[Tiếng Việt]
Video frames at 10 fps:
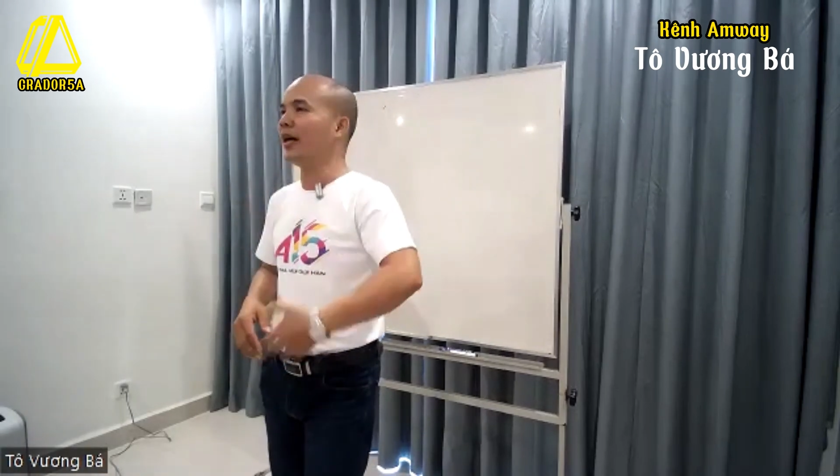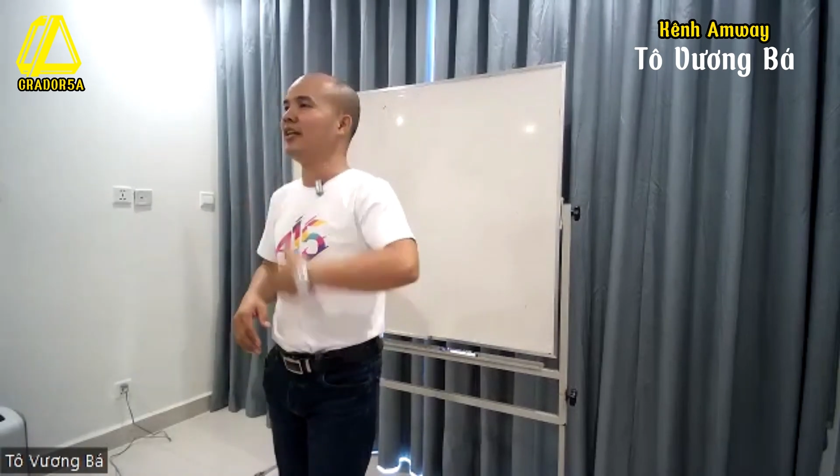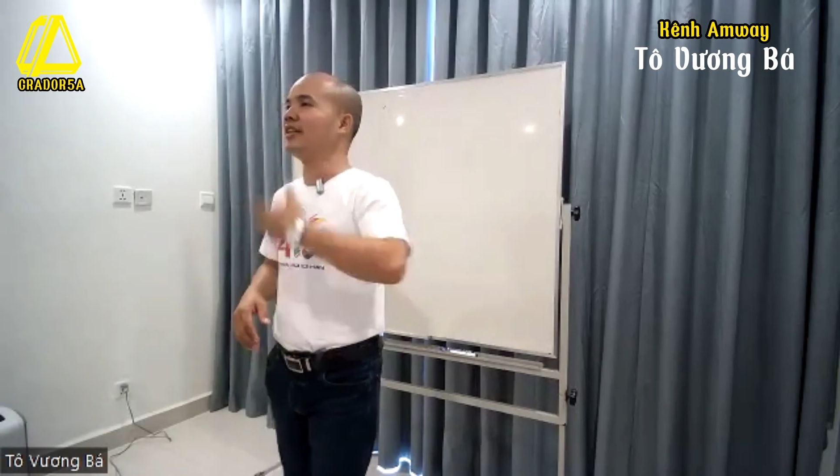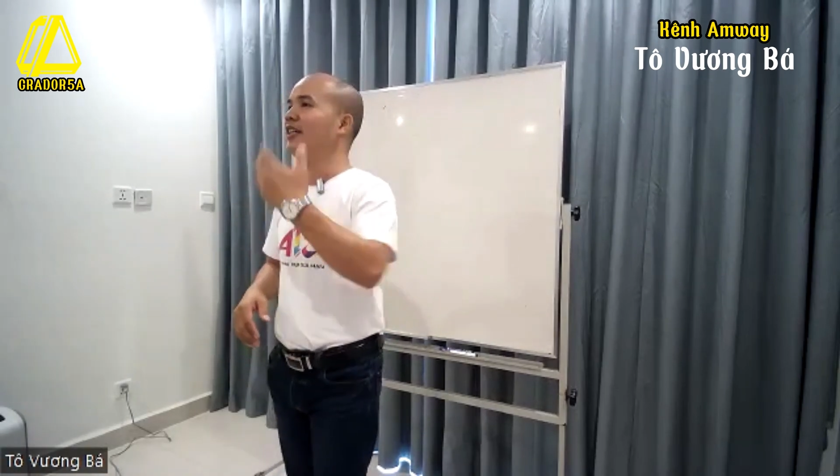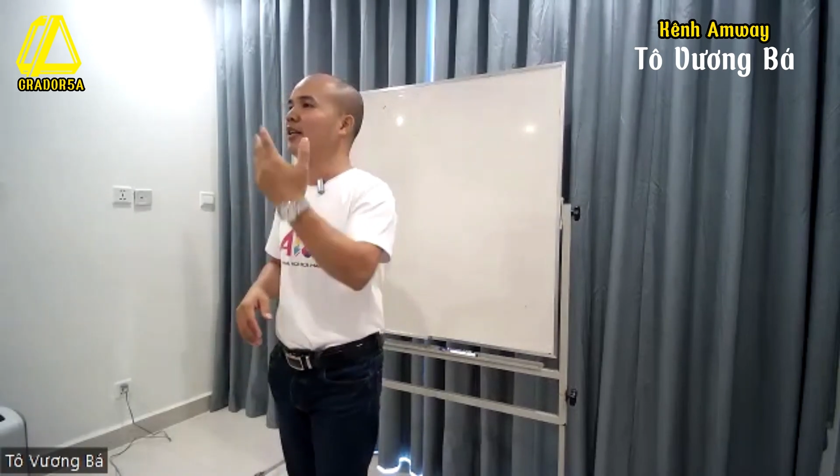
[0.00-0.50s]

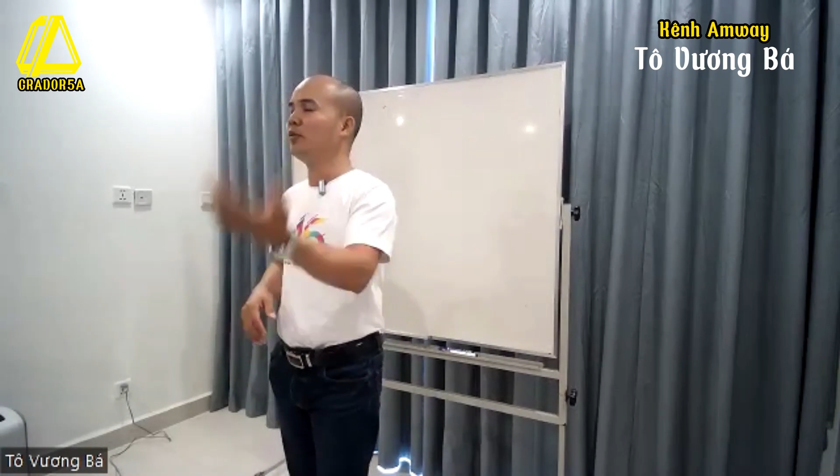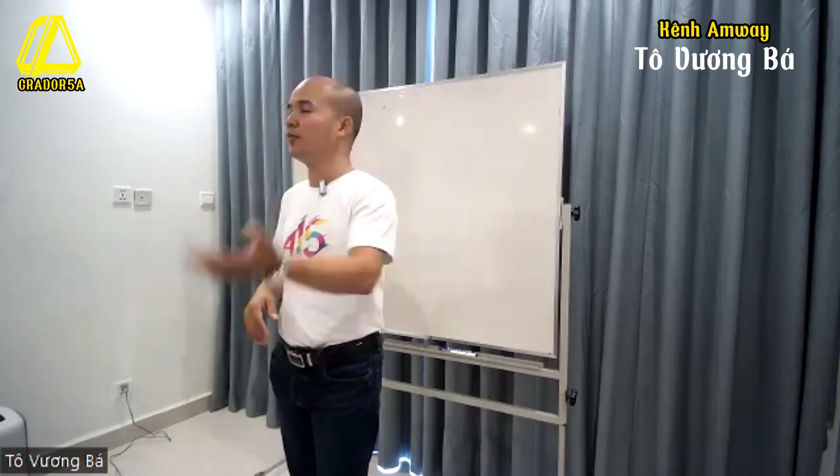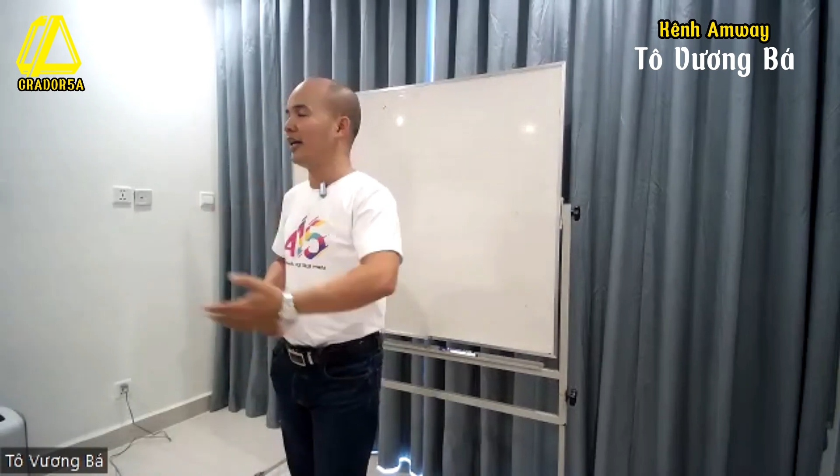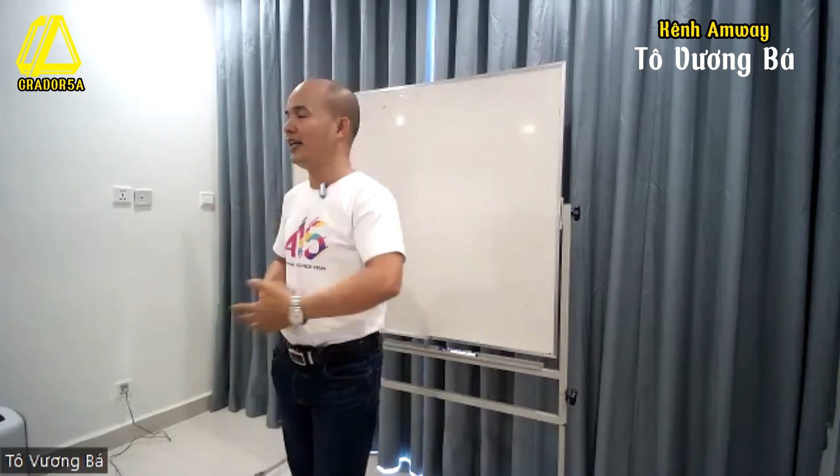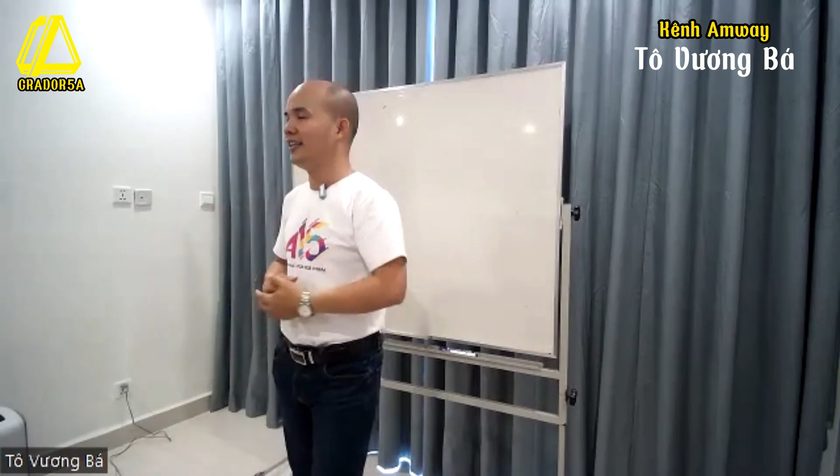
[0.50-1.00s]
đẩy người kia không
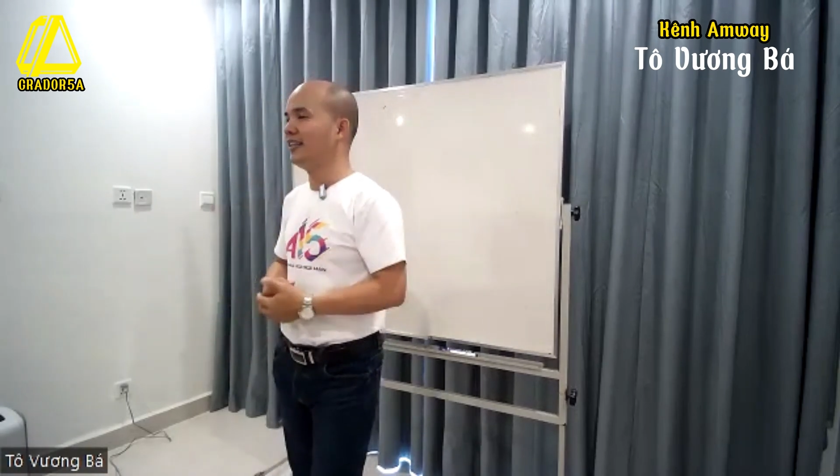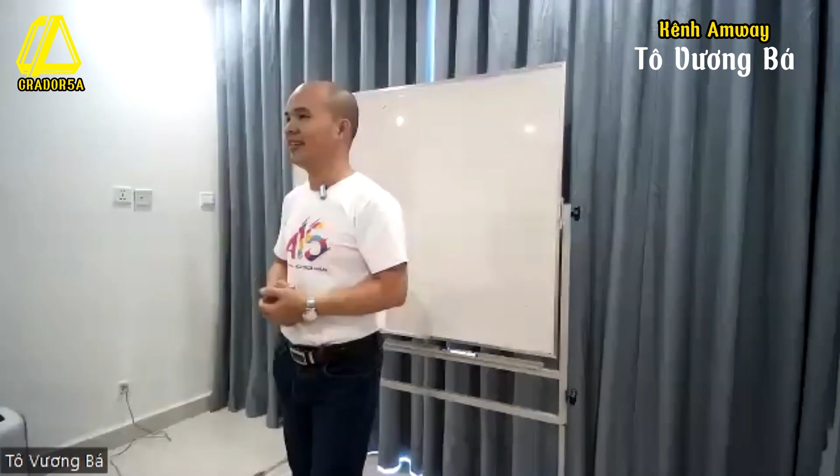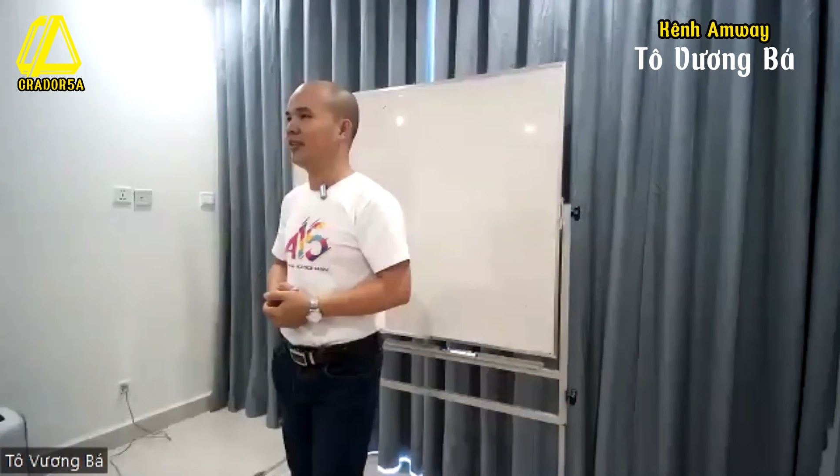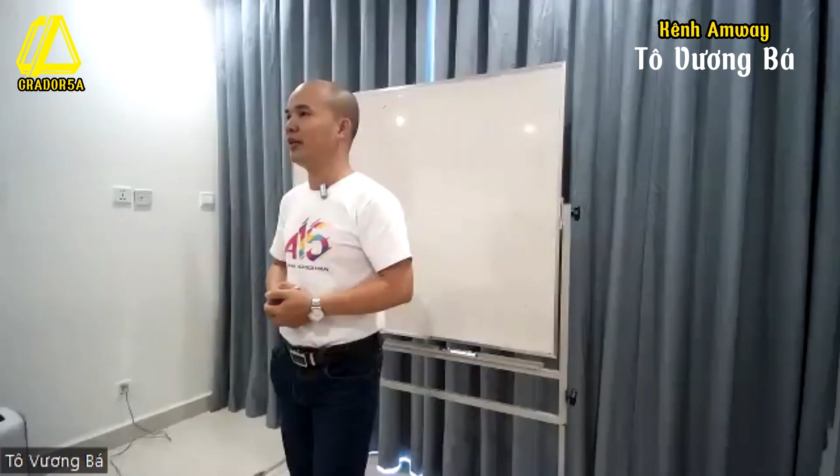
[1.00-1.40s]
thúc đẩy à,